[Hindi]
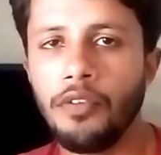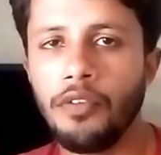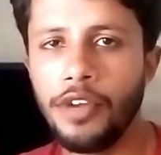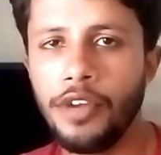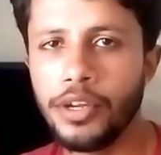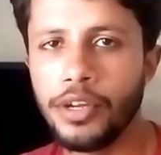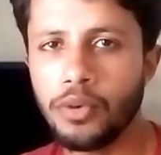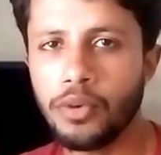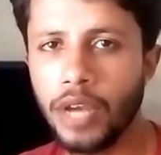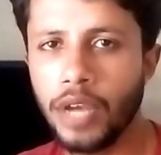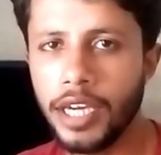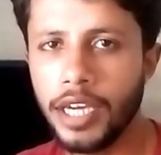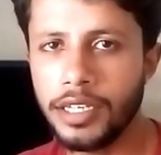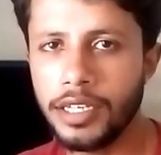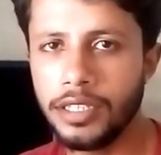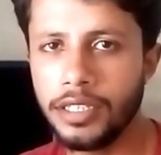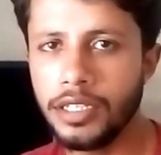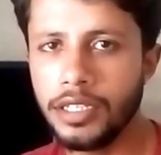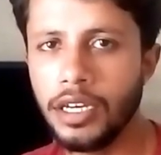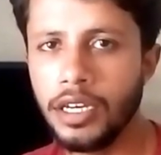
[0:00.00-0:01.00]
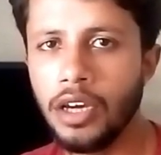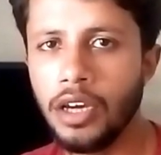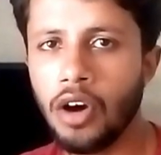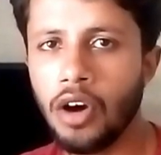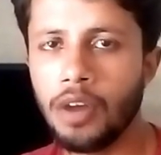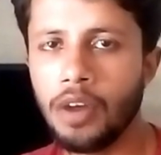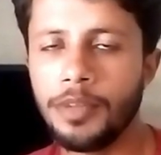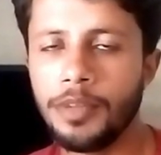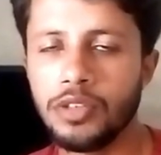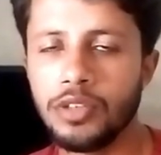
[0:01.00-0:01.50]
वीडियो को लाइक कीजिए
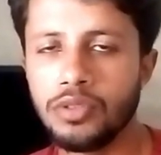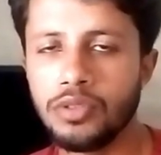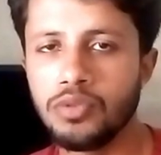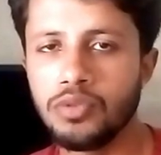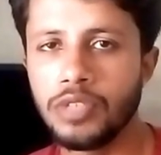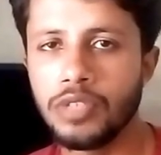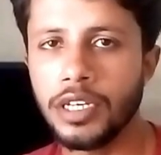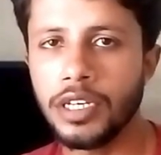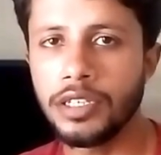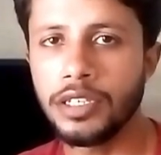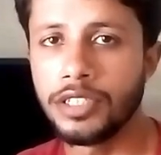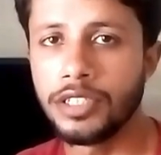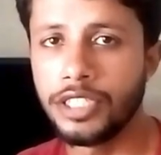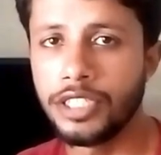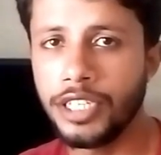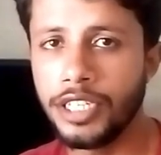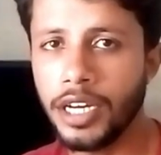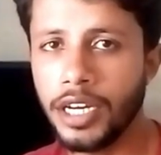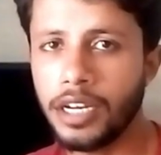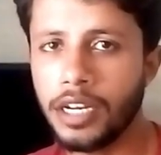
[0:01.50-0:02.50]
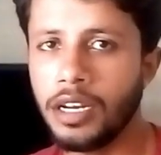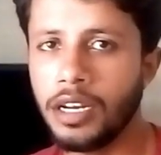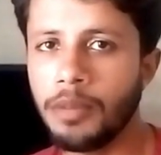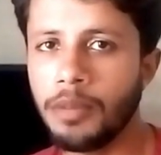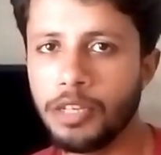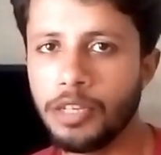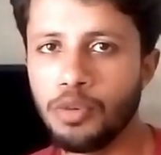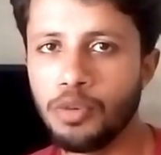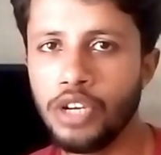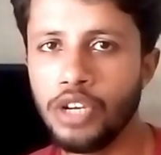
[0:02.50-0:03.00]
और अपने दोस्तों से शेयर करना
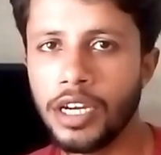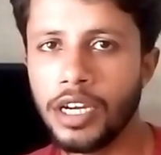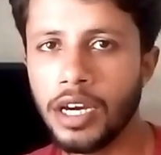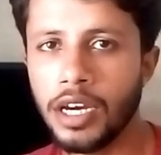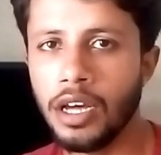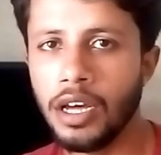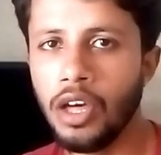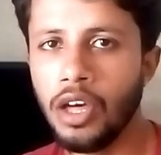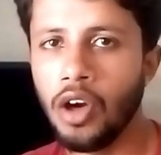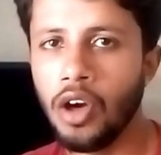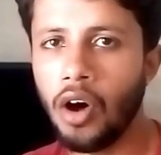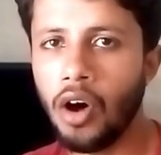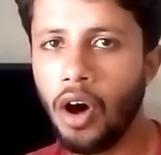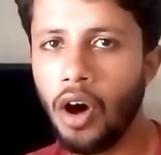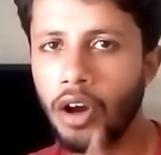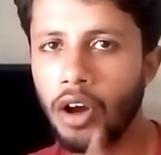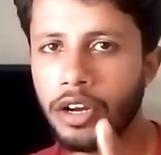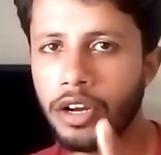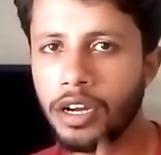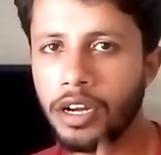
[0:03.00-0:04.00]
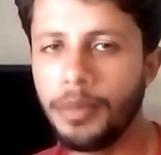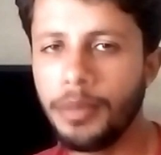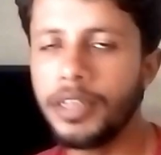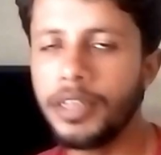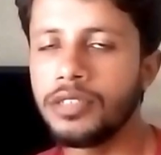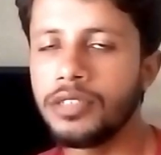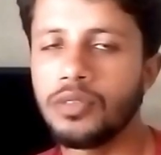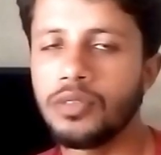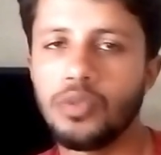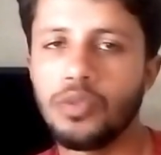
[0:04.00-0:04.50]
मत भूलिएगा और
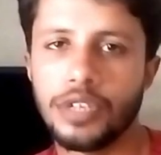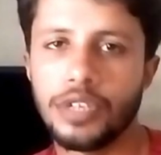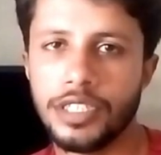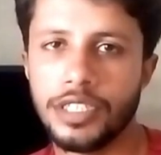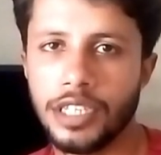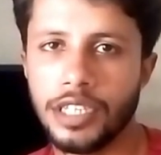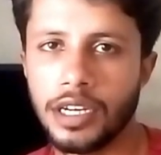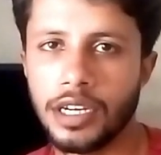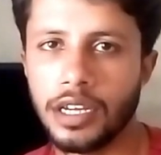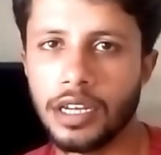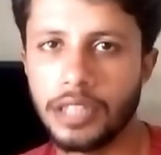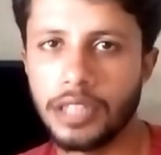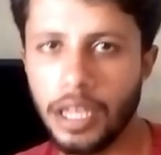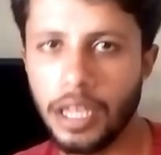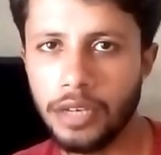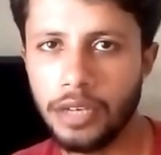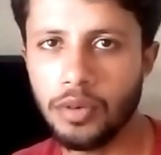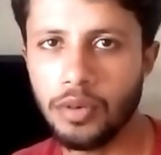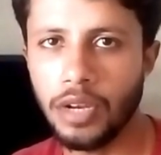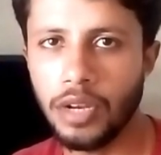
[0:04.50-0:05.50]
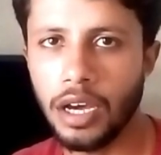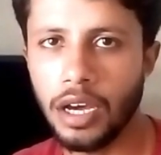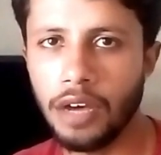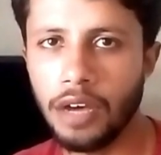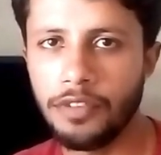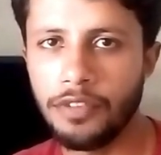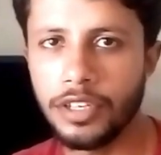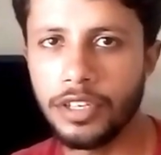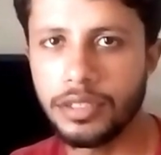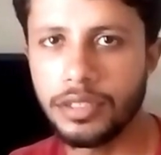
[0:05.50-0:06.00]
कमेंट ज़रूर कीजिएगा थैंक यू अल्लाह
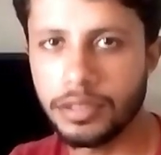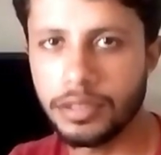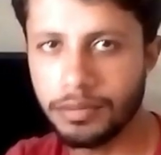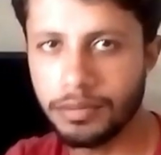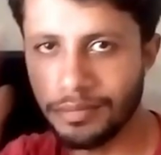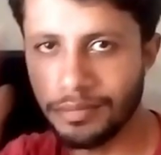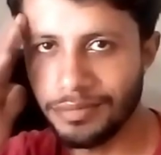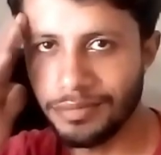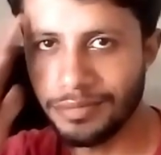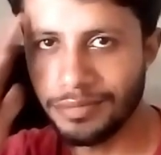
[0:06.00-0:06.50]
हाफिज़